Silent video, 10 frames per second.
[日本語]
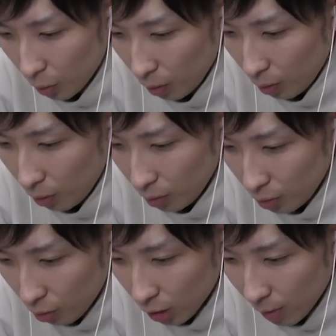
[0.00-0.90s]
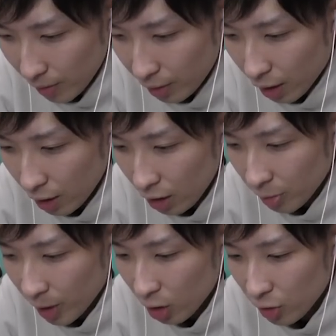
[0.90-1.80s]
ほう、妖怪バトルで
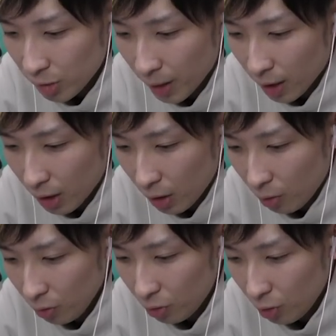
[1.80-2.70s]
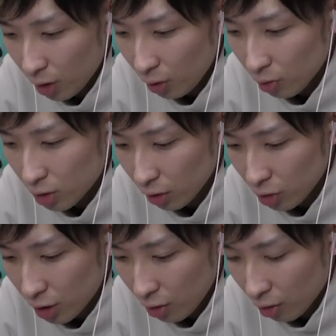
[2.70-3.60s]
カンニングばかりのウィスパー。本当に妖怪のことちゃんと
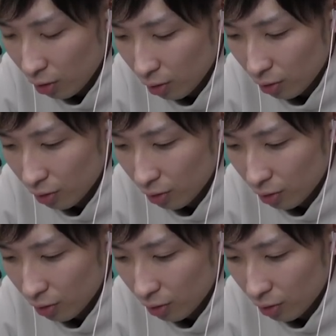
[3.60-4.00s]
知ってるの？